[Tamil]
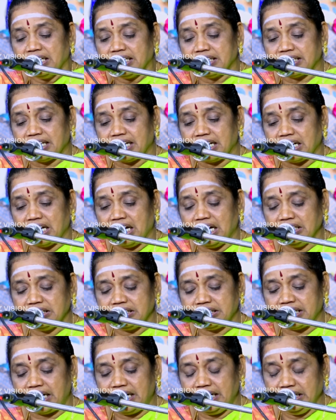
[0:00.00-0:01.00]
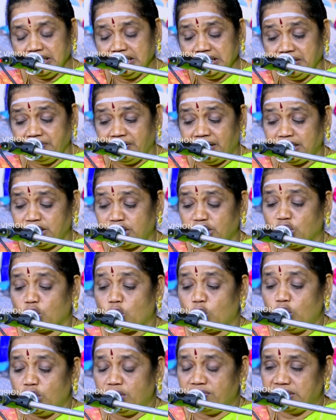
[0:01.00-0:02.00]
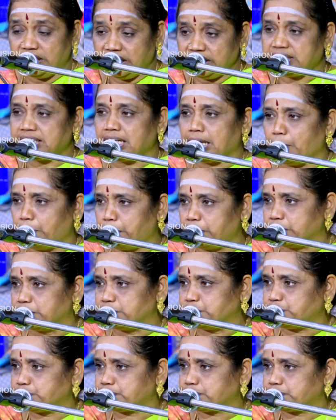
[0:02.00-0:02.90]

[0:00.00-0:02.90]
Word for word: இதையெல்லாம் தெரிந்து வைத்து கொள்ளுவது சிறப்பு